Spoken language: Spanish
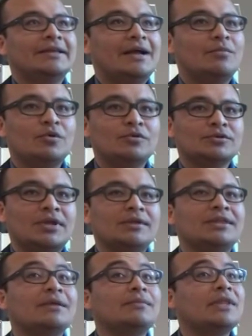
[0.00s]
digamos,
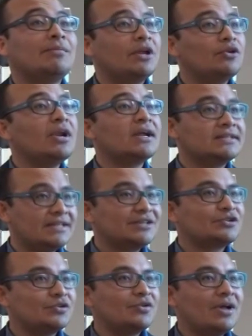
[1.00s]
de, mayor
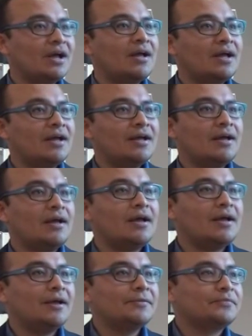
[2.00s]
acceso
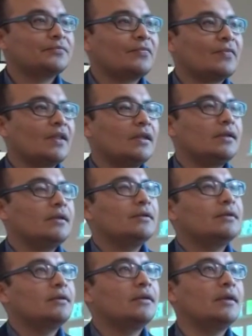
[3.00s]
a,
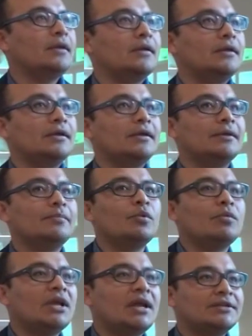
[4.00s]
eh,
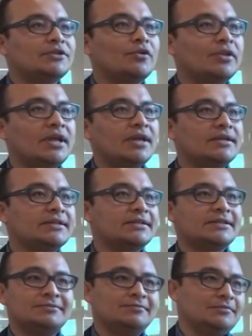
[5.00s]

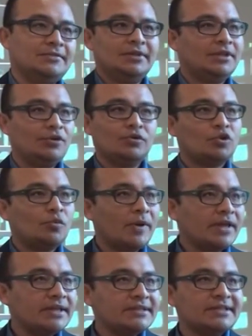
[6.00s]
publicaciones de otros
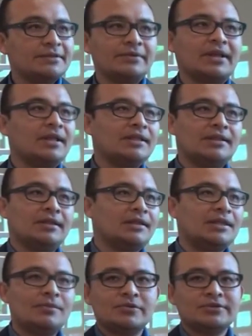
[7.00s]
países, ¿verdad?
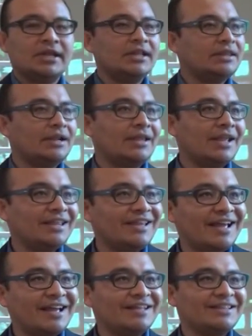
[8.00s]
tenemos el Internet
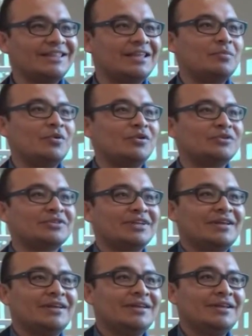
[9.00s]
ya, tenemos
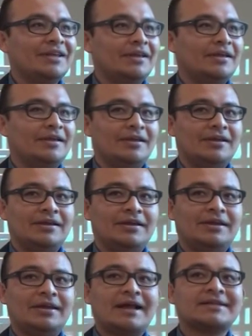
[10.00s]

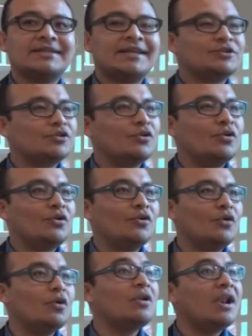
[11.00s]
eh, acceso
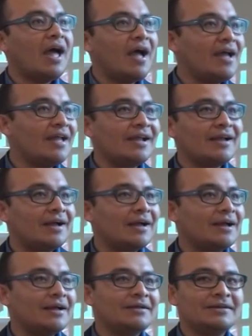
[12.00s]
online
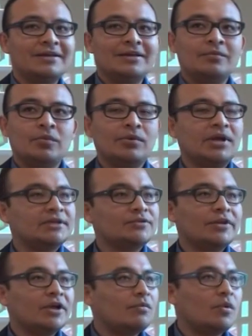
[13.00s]
a
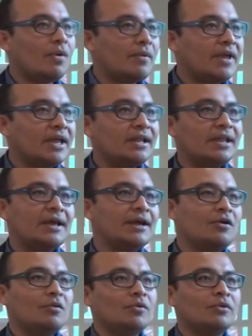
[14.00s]
publicaciones como
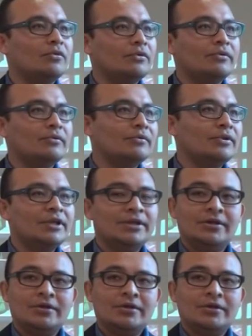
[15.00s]
Babelia, como,